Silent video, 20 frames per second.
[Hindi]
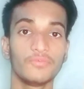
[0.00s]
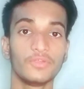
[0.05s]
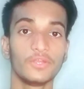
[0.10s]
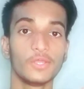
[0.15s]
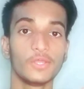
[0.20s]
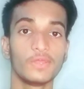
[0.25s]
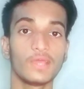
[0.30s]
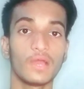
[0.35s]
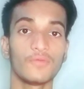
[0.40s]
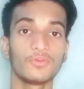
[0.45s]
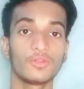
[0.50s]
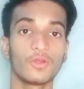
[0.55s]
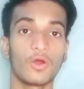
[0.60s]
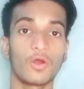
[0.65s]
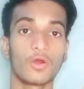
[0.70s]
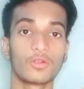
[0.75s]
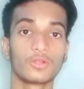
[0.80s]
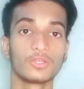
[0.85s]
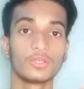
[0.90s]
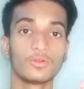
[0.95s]
वीडियो या फिर
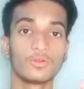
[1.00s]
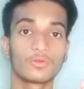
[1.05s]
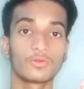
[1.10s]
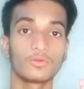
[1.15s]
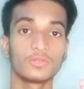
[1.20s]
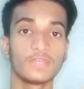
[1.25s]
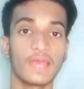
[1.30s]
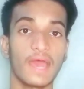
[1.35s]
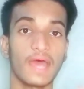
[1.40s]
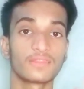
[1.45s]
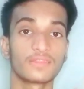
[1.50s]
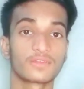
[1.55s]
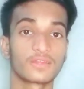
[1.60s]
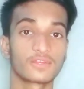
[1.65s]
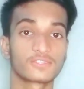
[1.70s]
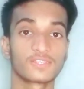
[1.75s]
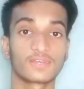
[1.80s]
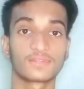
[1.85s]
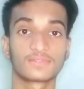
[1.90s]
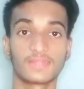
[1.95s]
ऑडियो को याद
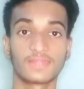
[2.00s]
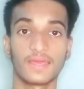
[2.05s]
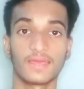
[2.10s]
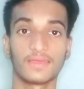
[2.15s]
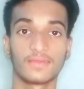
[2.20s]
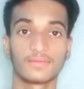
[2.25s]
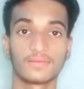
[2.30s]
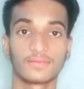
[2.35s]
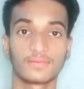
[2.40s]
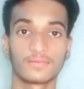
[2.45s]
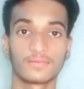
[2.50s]
रख सकता है